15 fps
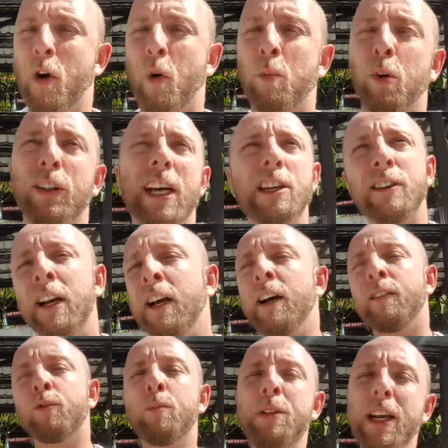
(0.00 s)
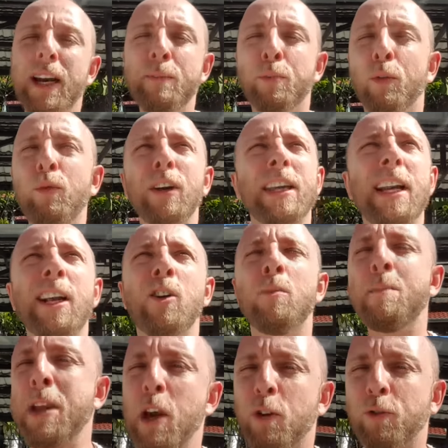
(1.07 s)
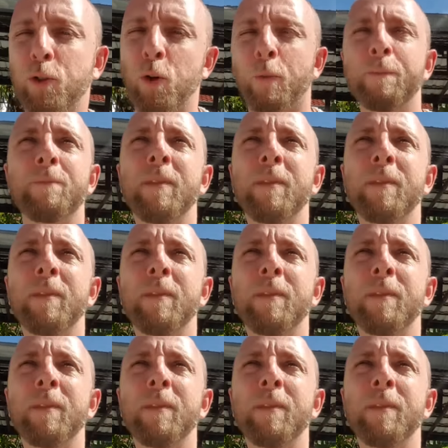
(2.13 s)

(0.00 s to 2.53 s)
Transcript: au montage, vous me direz pour vous quel est le meilleur son.